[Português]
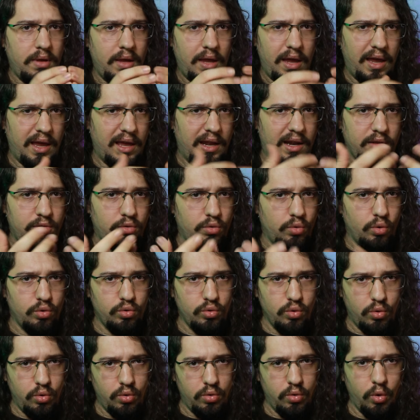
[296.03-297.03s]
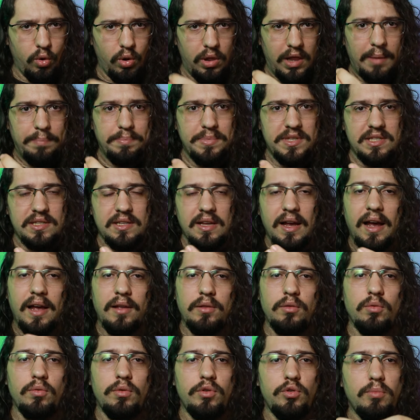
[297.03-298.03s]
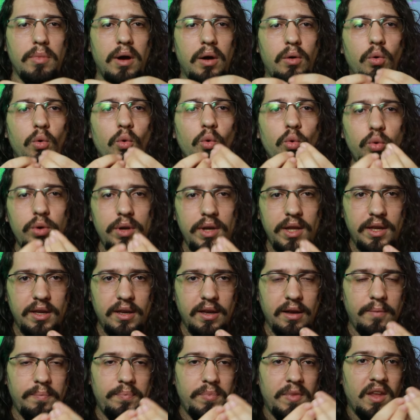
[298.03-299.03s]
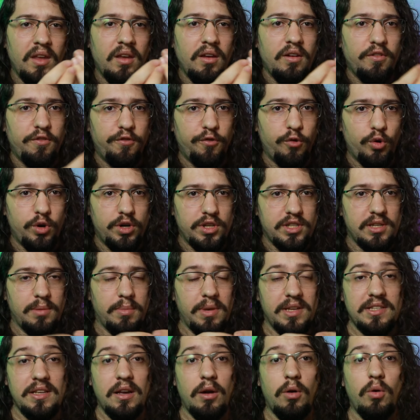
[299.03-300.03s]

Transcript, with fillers: era todo colapsado em uma única força, mas